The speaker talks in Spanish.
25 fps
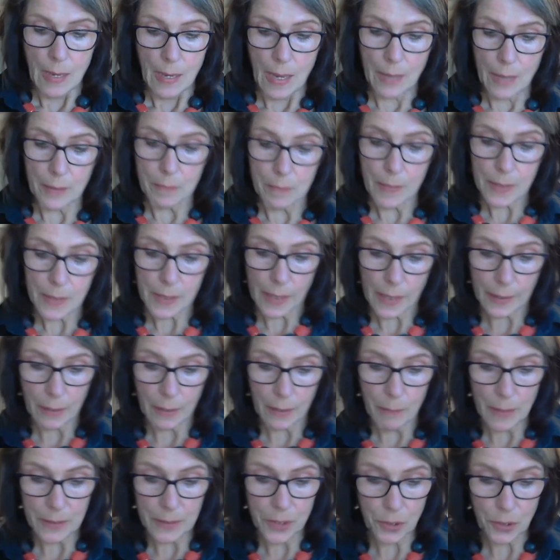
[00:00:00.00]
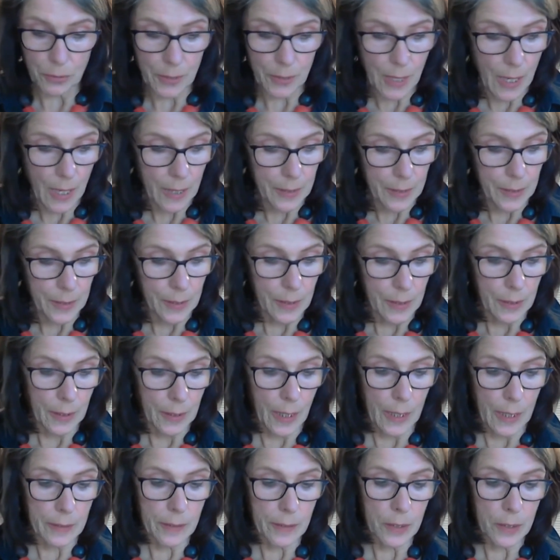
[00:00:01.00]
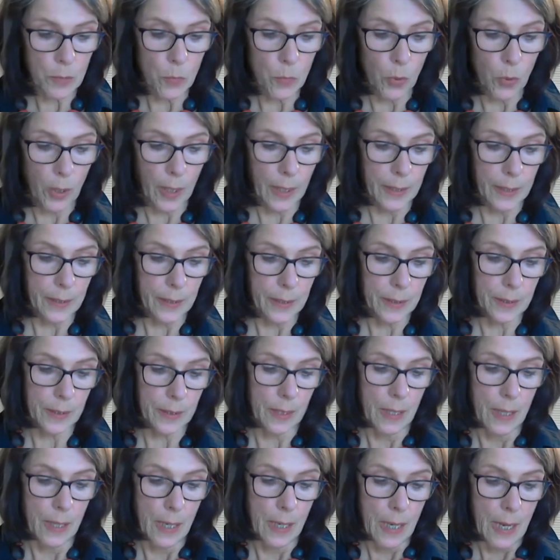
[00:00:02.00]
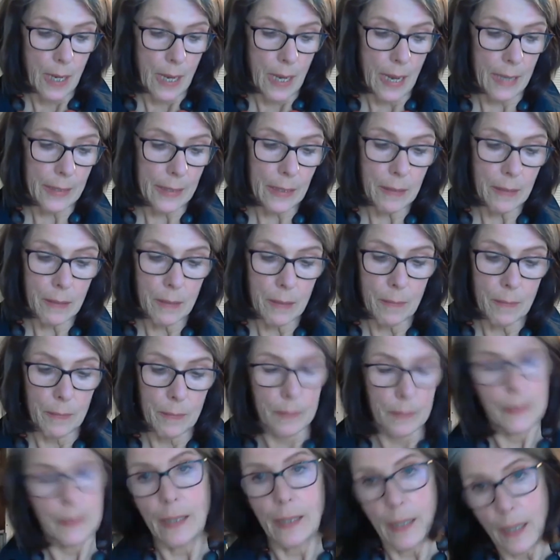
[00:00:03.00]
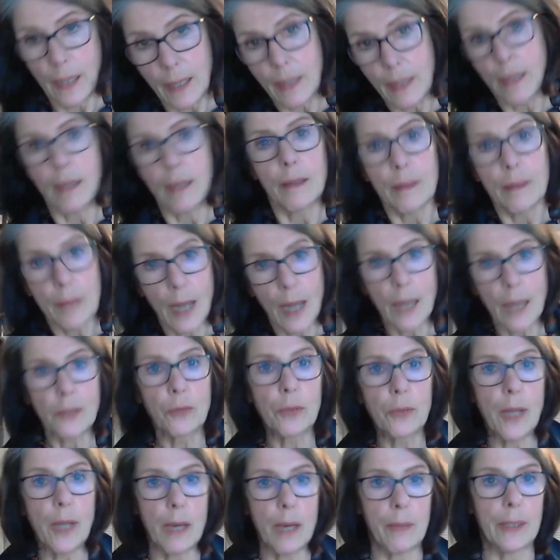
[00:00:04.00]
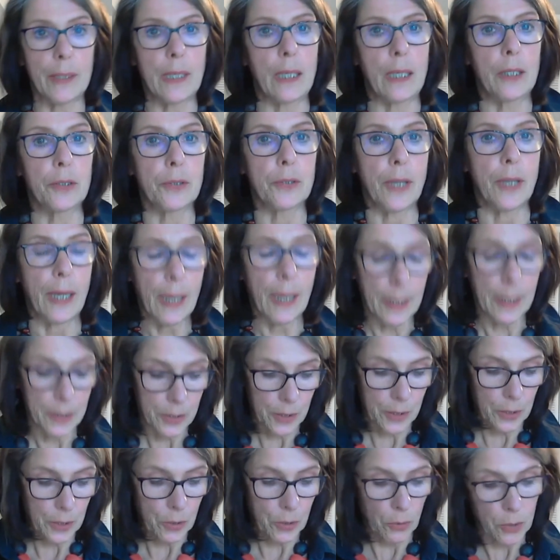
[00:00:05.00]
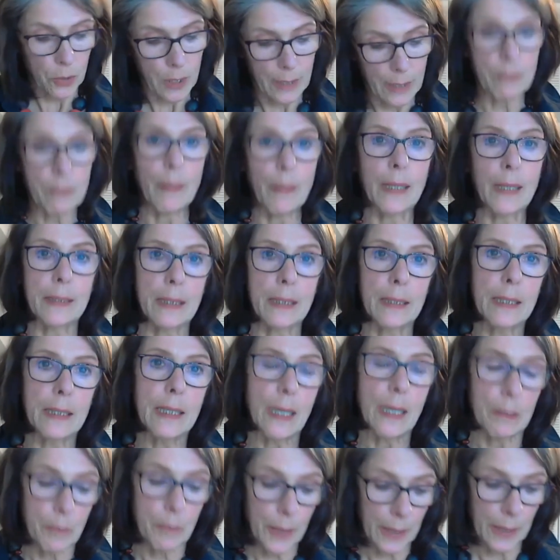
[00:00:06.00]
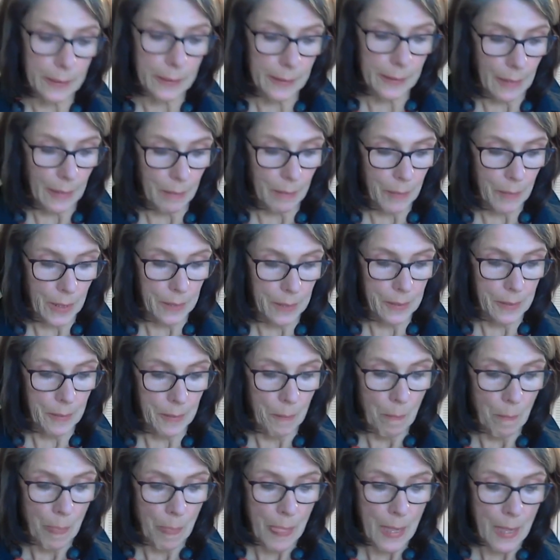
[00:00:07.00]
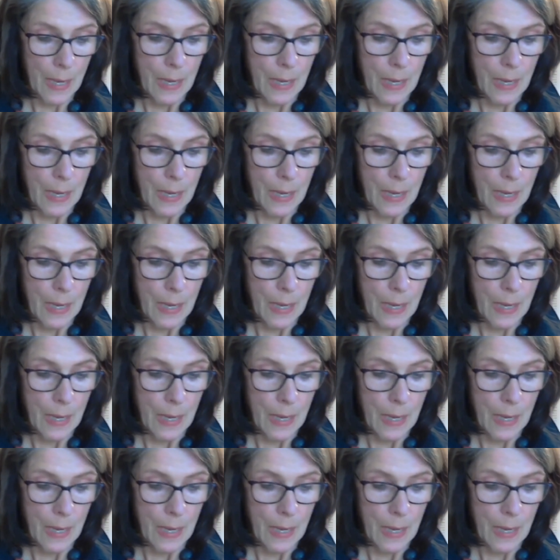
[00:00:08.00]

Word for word: Además, hay que mencionar que estas mujeres eran que ayudaban a los ejércitos, las mantenían prácticamente,